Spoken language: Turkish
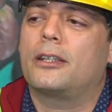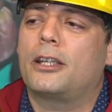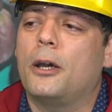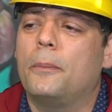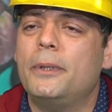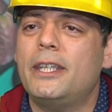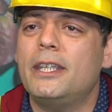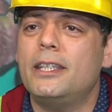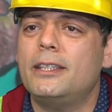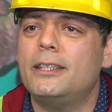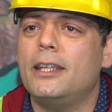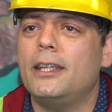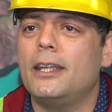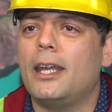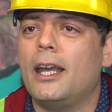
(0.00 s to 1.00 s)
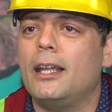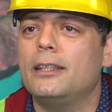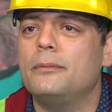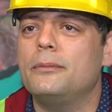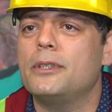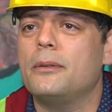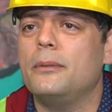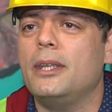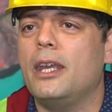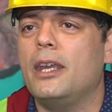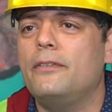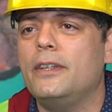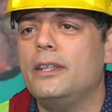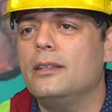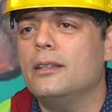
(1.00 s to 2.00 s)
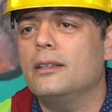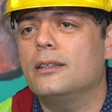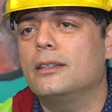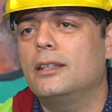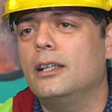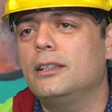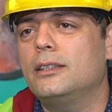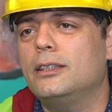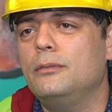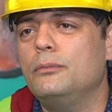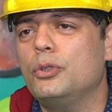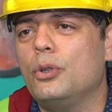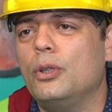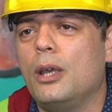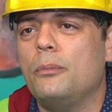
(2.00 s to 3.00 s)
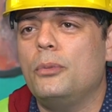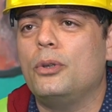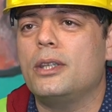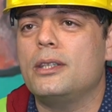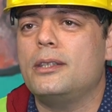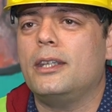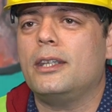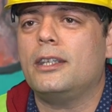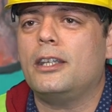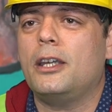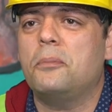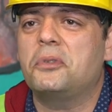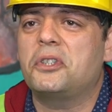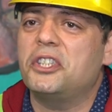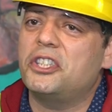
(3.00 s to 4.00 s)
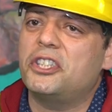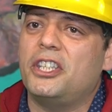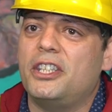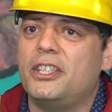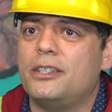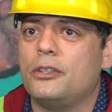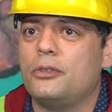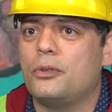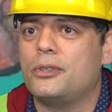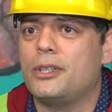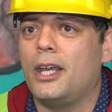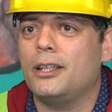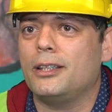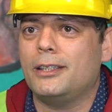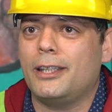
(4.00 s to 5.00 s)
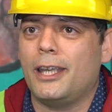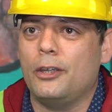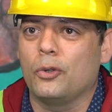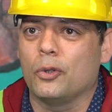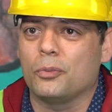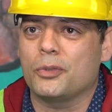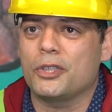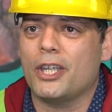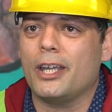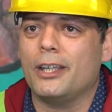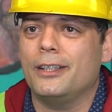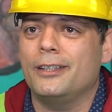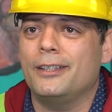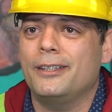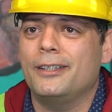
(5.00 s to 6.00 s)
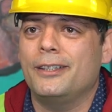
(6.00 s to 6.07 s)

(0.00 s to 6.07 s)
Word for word: Kapı girişlerine geldiğimiz zaman evin dağıtılmış olan bölgesindeki kapı girişleri ise çok sağlıklı gene olmayacak.